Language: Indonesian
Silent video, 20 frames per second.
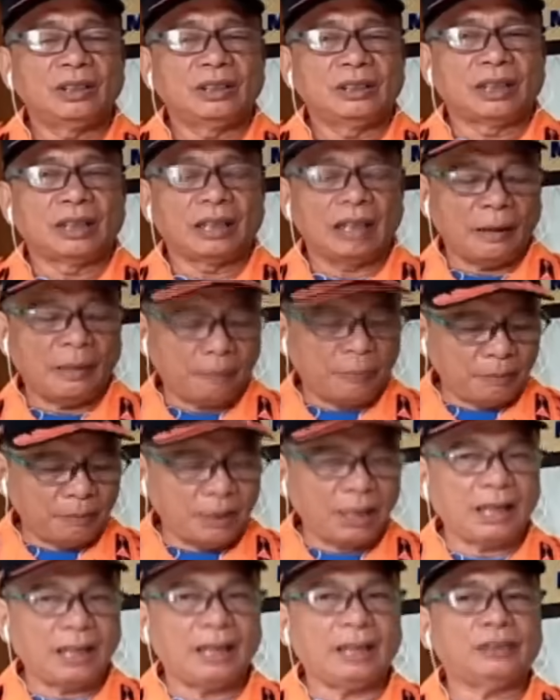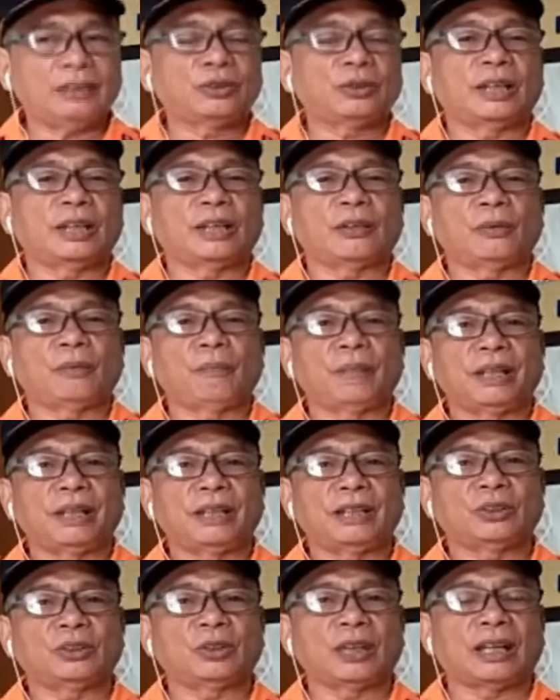Jadi hmm. apabila Sungai Rupit
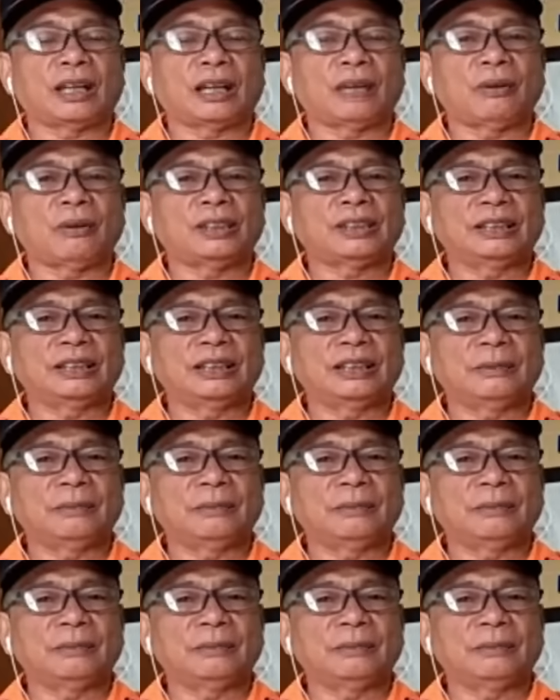dan Sungai Rawas ini